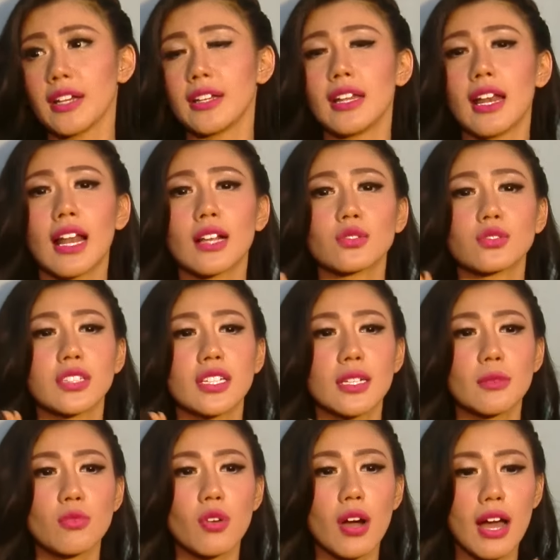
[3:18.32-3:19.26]
dia langsung
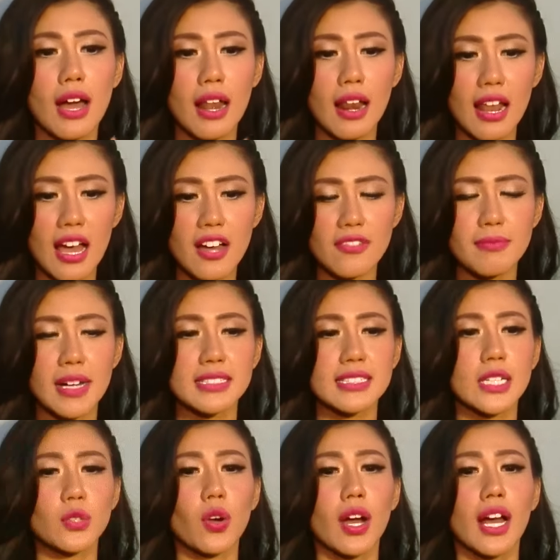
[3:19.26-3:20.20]
jadi mualaf
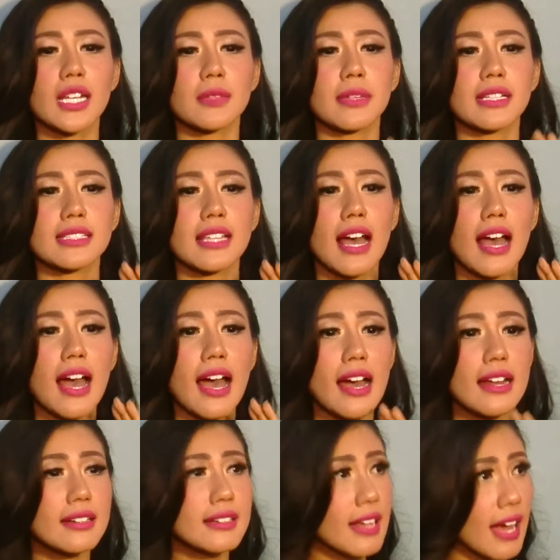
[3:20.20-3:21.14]
baca dua kalimat
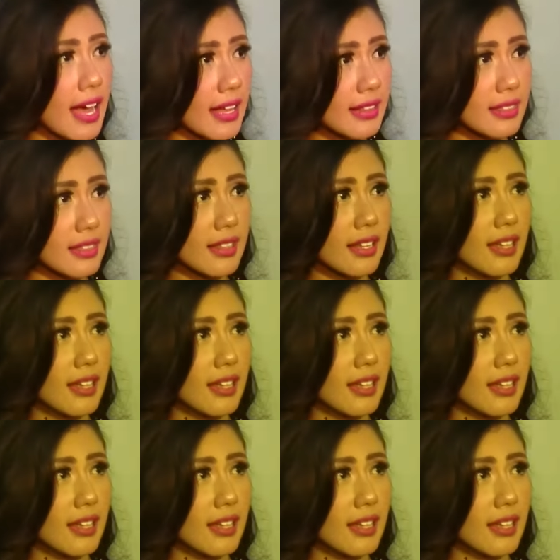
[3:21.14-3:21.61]
syahadat